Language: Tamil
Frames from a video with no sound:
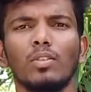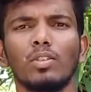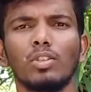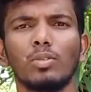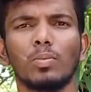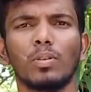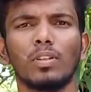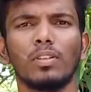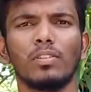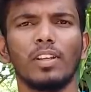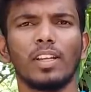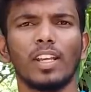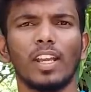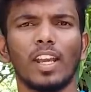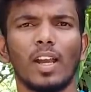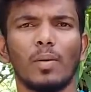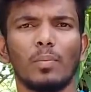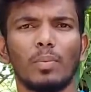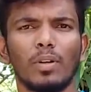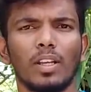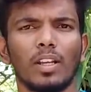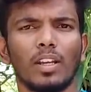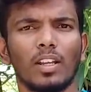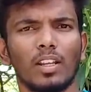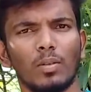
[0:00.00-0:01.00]
யூஸ் பண்ணுவீங்க
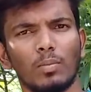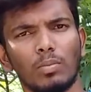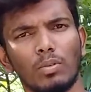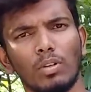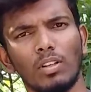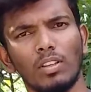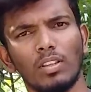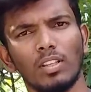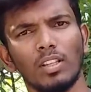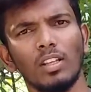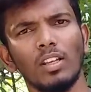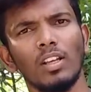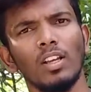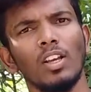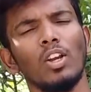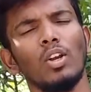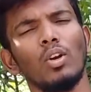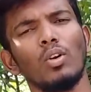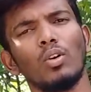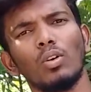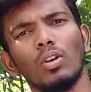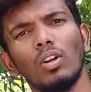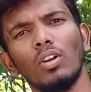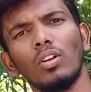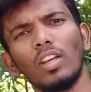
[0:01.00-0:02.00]
அப்படிங்கிறத பொறுத்து
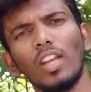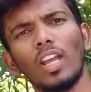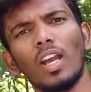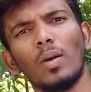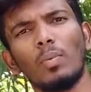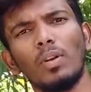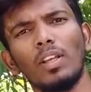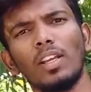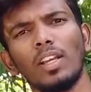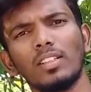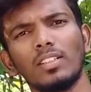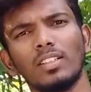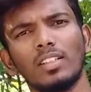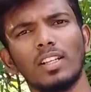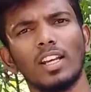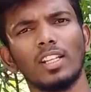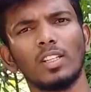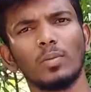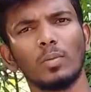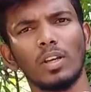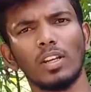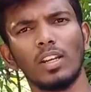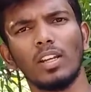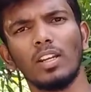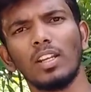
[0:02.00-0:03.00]
உங்களுடைய அப்ளிகேஷனுக்கு
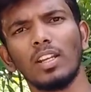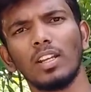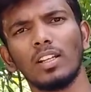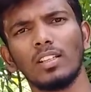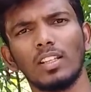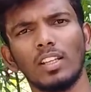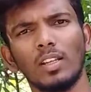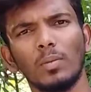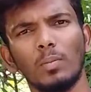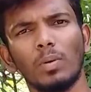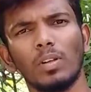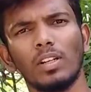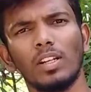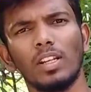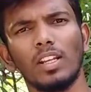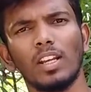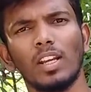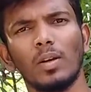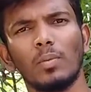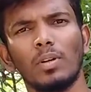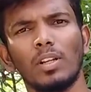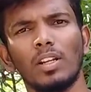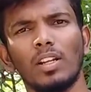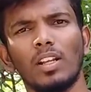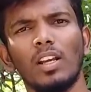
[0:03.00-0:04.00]
ஏற்ற மாதிரி நீங்கள் திங்க் பண்ணீங்க
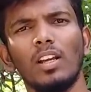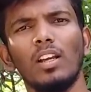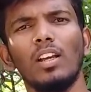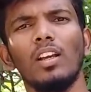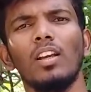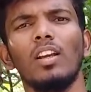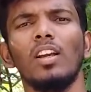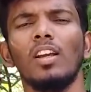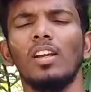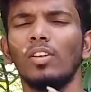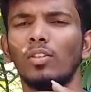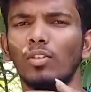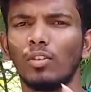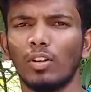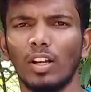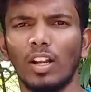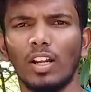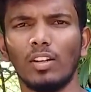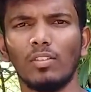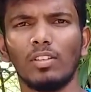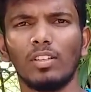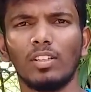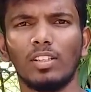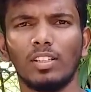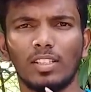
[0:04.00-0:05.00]
அப்படின்னா
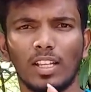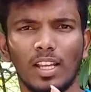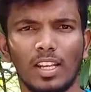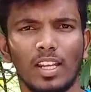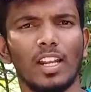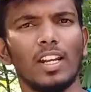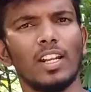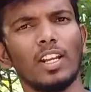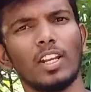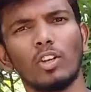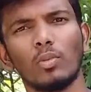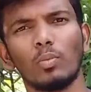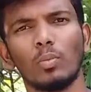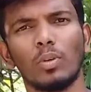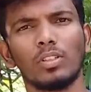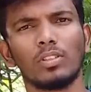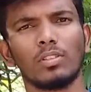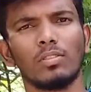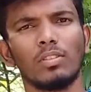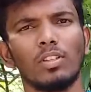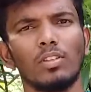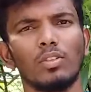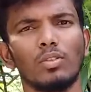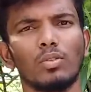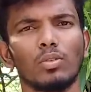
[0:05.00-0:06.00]
உங்களால் வந்துட்டு சரியான
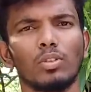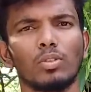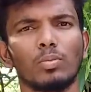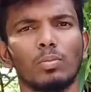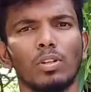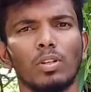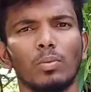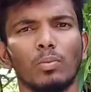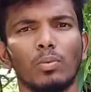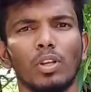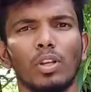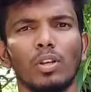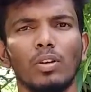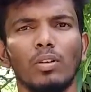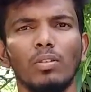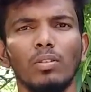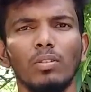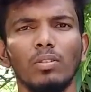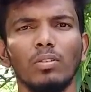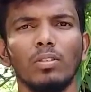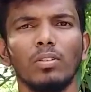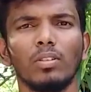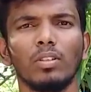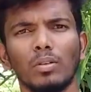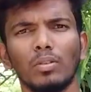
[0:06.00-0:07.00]
எக்யூப்மெண்ட்ஸ் வந்துட்டு சூஸ் பண்ண முடியும்
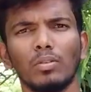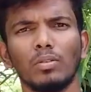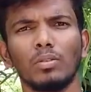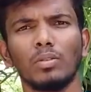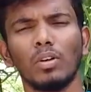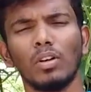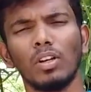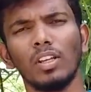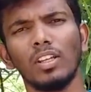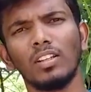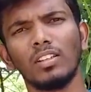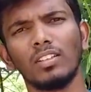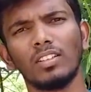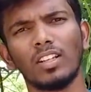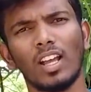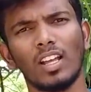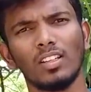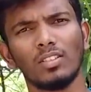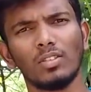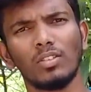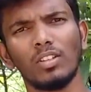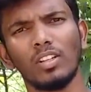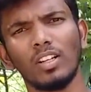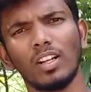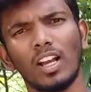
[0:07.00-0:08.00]
ஸோ இது
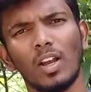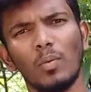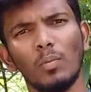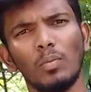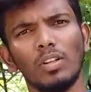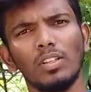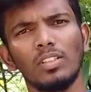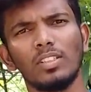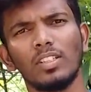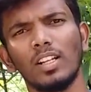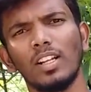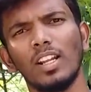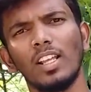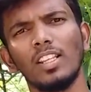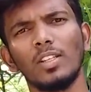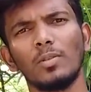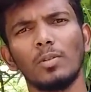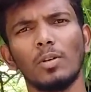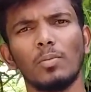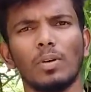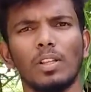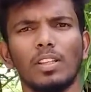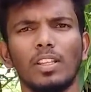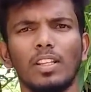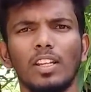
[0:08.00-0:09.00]
நான் சொன்ன காம்பனன்ஸ்
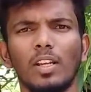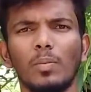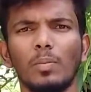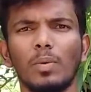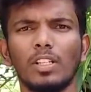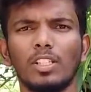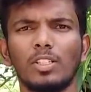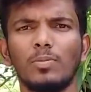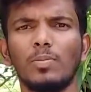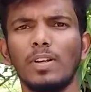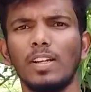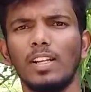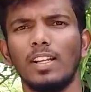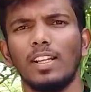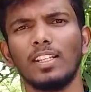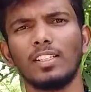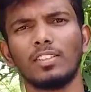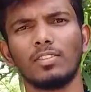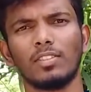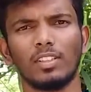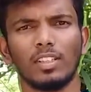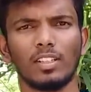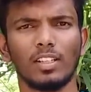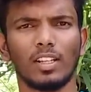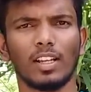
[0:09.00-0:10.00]
எல்லாத்துக்குமே பார்த்தீங்கன்னா பெஸ்ட் பை
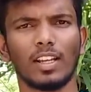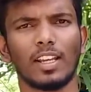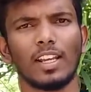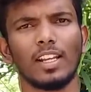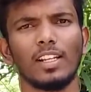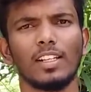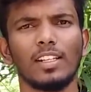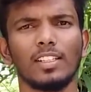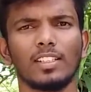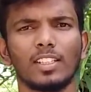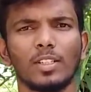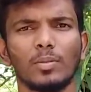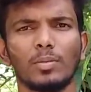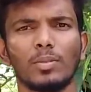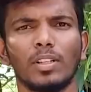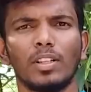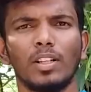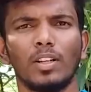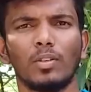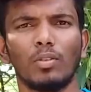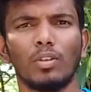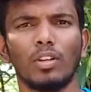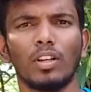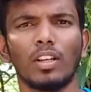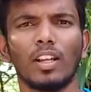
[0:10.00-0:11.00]
லிங்க்ஸ் வந்துட்டு நான் கீழே
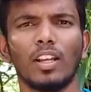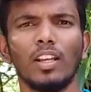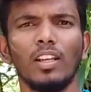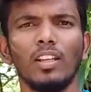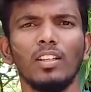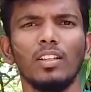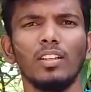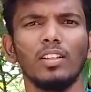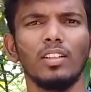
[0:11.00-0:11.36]
டிஸ்கிரிப்ஷனில் கொடுக்குறேன்